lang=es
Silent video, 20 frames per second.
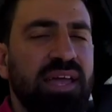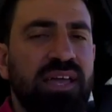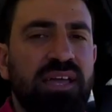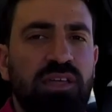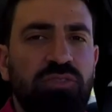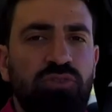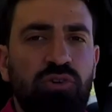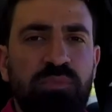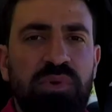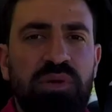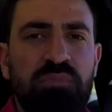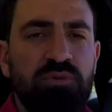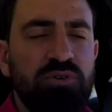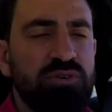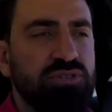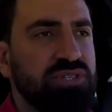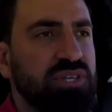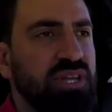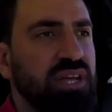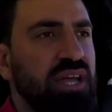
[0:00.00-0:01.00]
en que
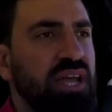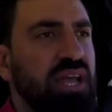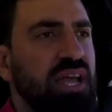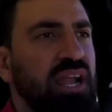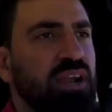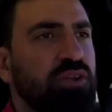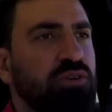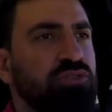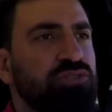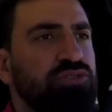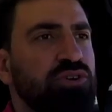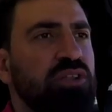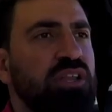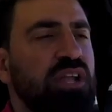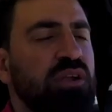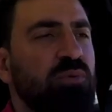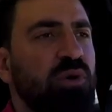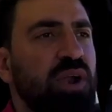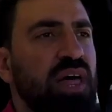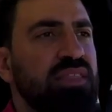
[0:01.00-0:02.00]
tomemos el control
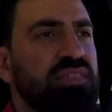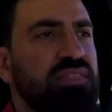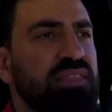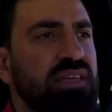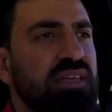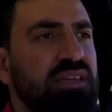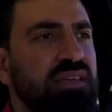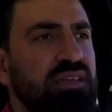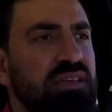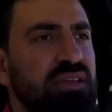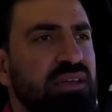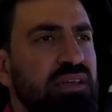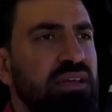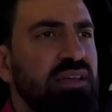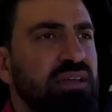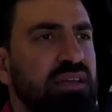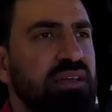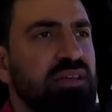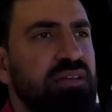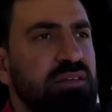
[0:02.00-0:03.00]
del volante
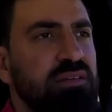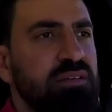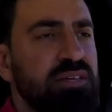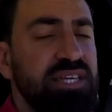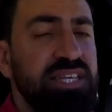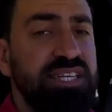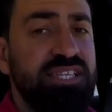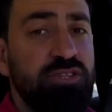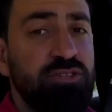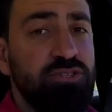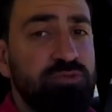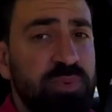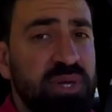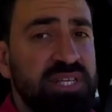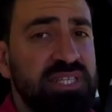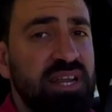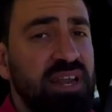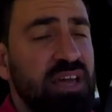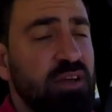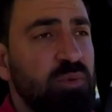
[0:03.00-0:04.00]
y si nos
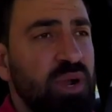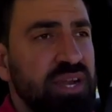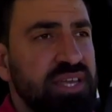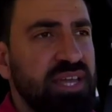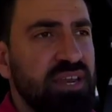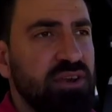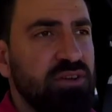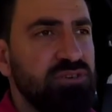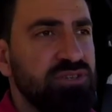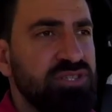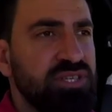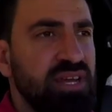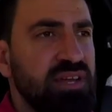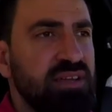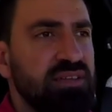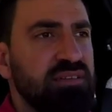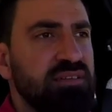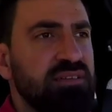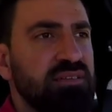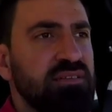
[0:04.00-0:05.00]
pasara cualquier cosa,
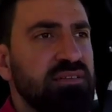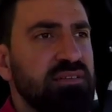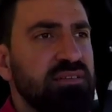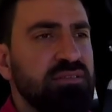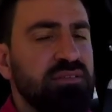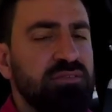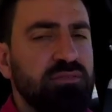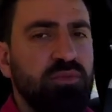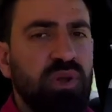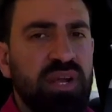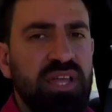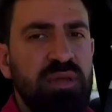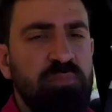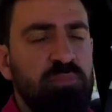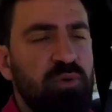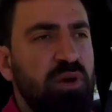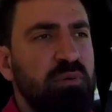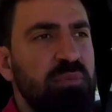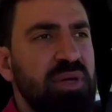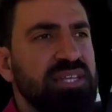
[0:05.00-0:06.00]
cualquier
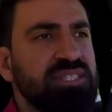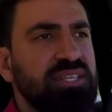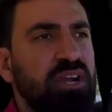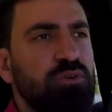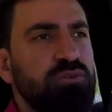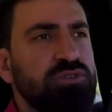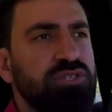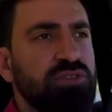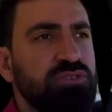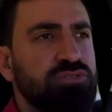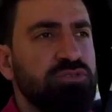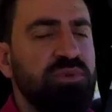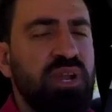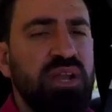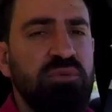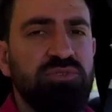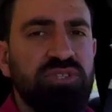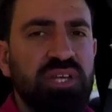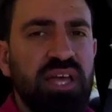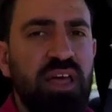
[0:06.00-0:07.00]
problema de salud, si nos
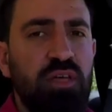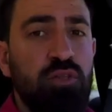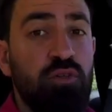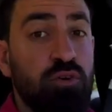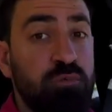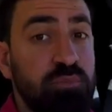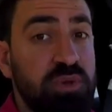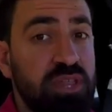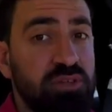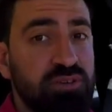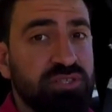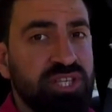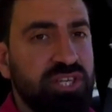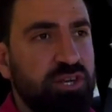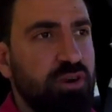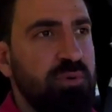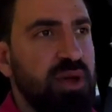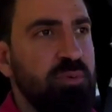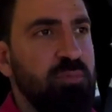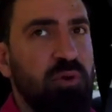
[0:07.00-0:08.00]
hubiéramos quedado dormidos, que es
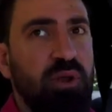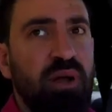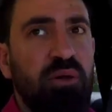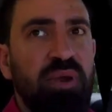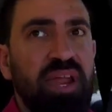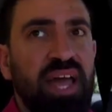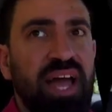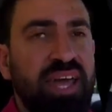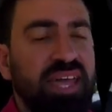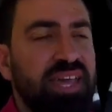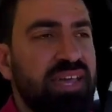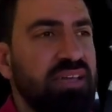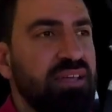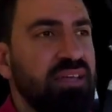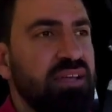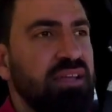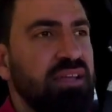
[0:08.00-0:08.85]
lo más probable aquí,